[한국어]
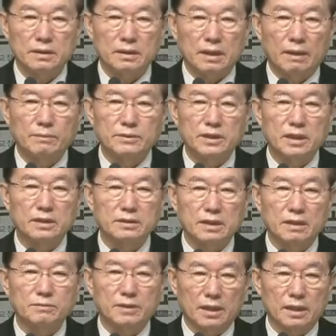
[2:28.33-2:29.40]
감사하는
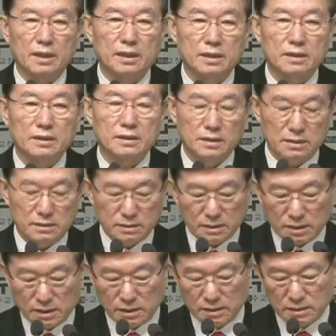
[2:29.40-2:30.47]
사람이 되라
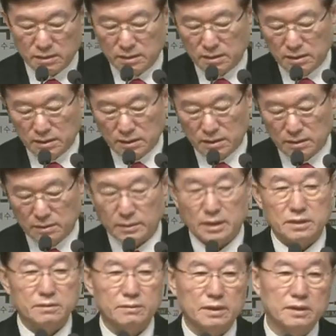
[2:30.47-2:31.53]
이렇게 예,
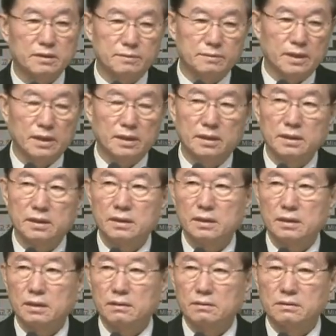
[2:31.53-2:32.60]
말씀을 하셨습니다.
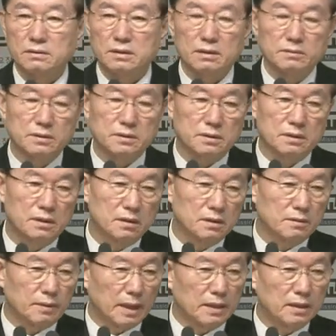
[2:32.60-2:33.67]
어떤 사람은
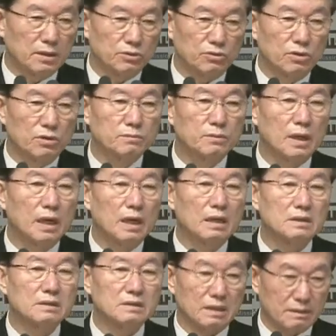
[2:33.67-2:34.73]
그 반대로
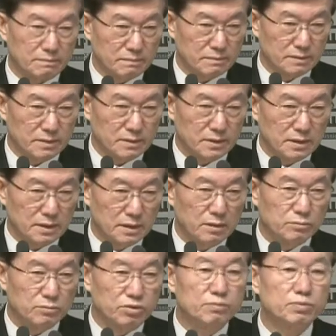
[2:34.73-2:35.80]
원망하는 사람,
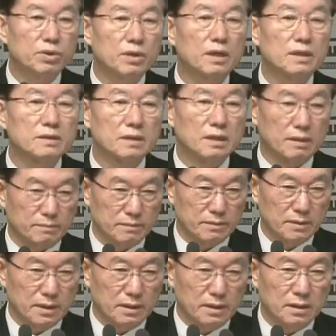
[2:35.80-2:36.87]
불평하는 사람
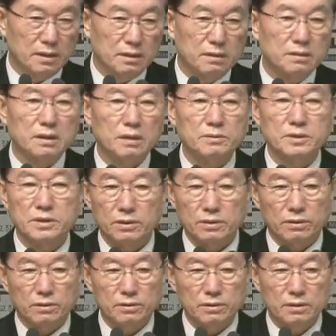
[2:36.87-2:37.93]
그런 사람이
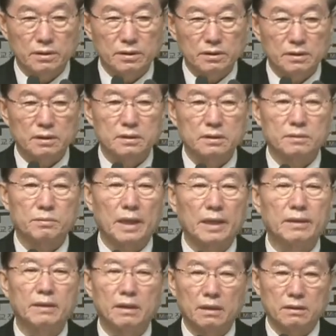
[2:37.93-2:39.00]
있어요. 그
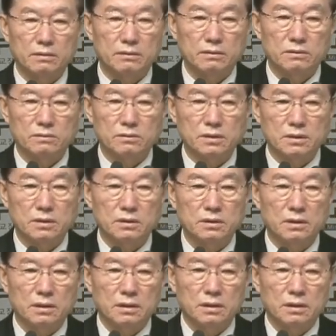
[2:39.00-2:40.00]
반대예요. 우리는